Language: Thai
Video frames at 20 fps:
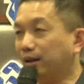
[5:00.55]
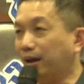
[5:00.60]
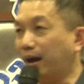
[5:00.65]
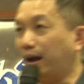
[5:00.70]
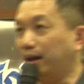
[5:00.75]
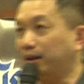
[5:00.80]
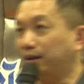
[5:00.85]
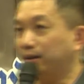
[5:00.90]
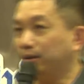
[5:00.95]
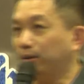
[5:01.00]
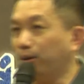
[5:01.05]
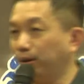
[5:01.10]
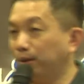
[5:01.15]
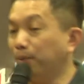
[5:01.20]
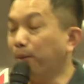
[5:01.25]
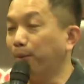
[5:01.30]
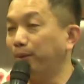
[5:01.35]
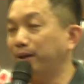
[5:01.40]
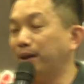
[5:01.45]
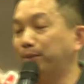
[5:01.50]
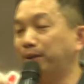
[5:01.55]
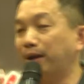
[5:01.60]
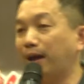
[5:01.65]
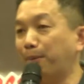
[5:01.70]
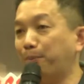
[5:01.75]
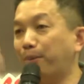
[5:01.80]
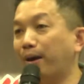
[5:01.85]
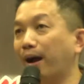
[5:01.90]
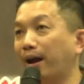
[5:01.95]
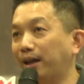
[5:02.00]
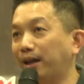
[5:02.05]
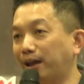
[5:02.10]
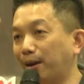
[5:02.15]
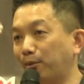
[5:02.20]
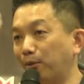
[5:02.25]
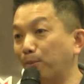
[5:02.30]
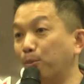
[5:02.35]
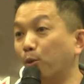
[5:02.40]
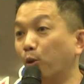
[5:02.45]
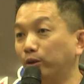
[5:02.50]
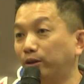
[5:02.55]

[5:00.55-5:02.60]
การของที่ผมพยายามจะแอพพลายคำว่าโหม